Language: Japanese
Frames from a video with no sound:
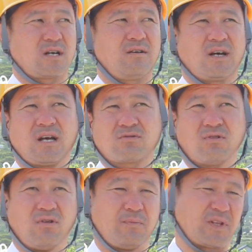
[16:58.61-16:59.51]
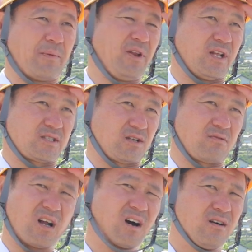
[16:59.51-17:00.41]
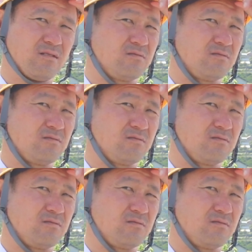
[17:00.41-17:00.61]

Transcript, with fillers: ん可愛がらんとやっぱダメになっちゃうから